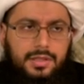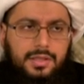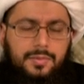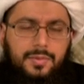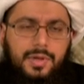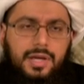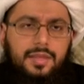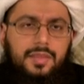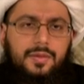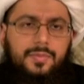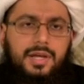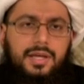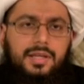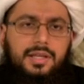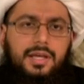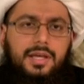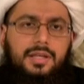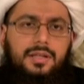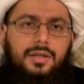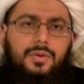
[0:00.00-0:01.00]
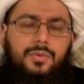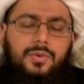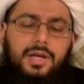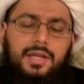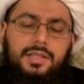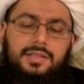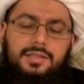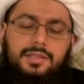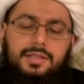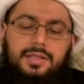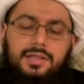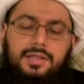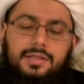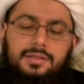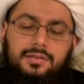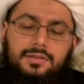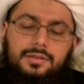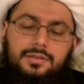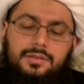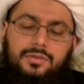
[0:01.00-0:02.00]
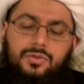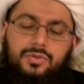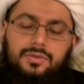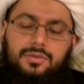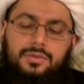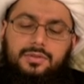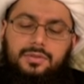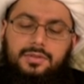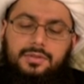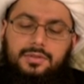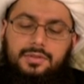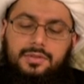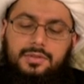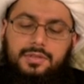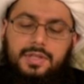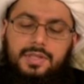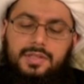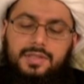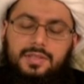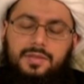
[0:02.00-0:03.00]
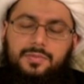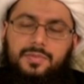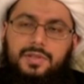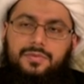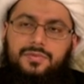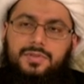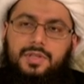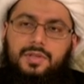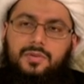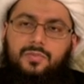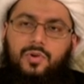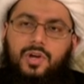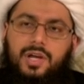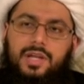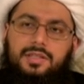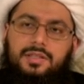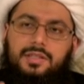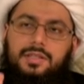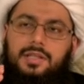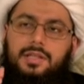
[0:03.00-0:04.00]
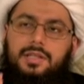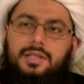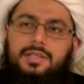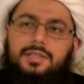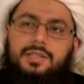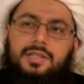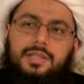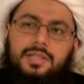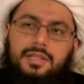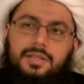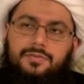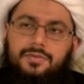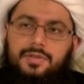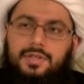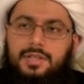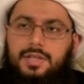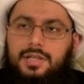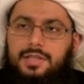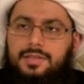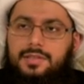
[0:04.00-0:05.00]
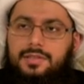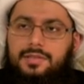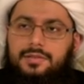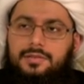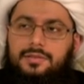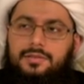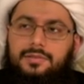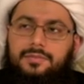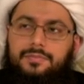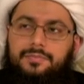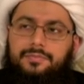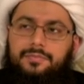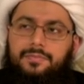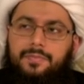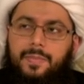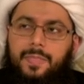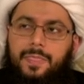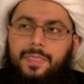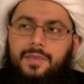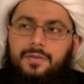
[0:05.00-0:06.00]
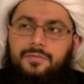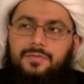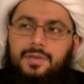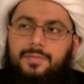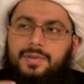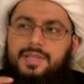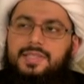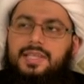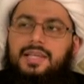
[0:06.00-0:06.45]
طيب هذا معناه أنه أنت تنصب نفسك محددا لتكليف الناس في